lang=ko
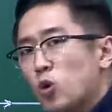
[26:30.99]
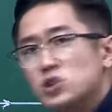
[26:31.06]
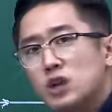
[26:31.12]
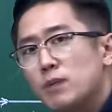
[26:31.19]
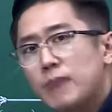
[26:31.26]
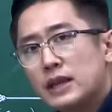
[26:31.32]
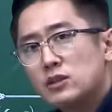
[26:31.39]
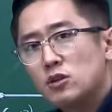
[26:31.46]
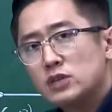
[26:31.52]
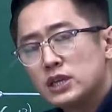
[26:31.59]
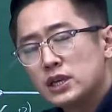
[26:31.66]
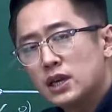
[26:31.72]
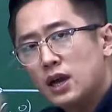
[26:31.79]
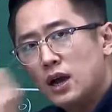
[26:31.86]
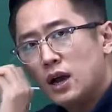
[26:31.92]
고정
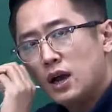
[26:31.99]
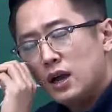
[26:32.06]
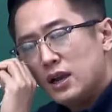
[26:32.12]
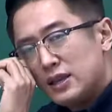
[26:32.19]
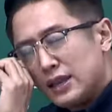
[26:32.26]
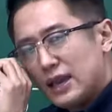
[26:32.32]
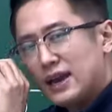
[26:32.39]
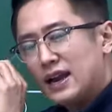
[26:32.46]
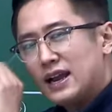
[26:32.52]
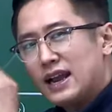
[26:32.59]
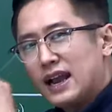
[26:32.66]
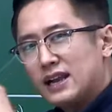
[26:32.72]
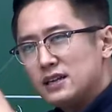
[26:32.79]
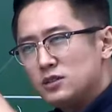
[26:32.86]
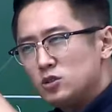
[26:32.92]
벡터니까 얘랑
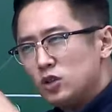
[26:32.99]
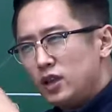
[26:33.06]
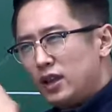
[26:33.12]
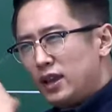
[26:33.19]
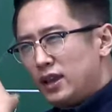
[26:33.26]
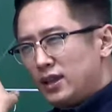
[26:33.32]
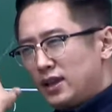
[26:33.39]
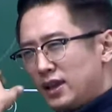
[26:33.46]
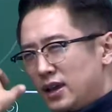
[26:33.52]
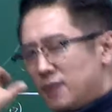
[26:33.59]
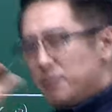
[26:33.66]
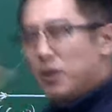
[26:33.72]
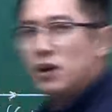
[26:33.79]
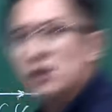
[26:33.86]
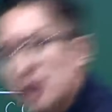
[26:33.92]
각을
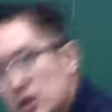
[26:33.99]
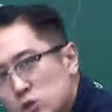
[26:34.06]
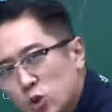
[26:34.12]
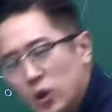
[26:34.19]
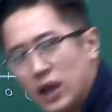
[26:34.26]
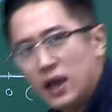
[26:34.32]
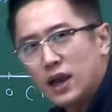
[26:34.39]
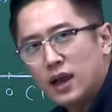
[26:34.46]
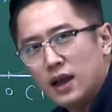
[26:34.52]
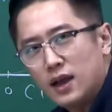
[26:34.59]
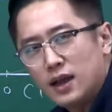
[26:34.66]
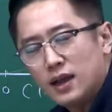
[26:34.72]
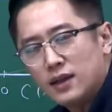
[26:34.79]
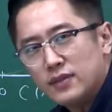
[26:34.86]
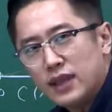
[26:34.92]
최대한 벌려줘야
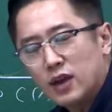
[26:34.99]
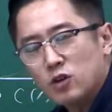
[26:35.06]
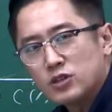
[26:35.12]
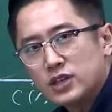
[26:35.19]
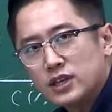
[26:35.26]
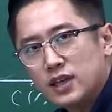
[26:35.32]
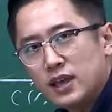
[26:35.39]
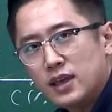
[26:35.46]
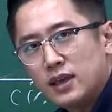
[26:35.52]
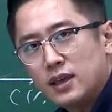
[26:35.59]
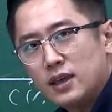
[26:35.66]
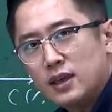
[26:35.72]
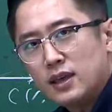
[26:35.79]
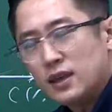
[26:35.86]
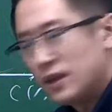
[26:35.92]
내가 어떻게 돼?
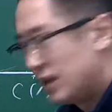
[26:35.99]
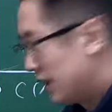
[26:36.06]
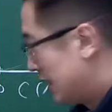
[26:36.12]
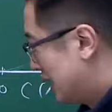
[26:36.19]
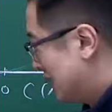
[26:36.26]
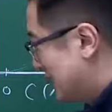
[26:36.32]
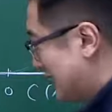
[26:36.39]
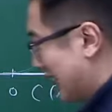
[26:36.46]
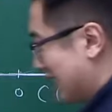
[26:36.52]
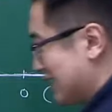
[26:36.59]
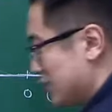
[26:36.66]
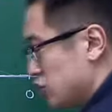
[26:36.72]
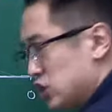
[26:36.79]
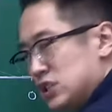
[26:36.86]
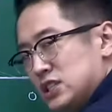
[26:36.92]

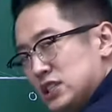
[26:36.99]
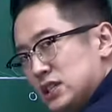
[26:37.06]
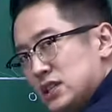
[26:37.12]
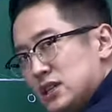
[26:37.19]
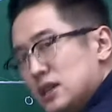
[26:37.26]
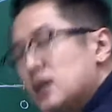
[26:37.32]
작아질 수 있지.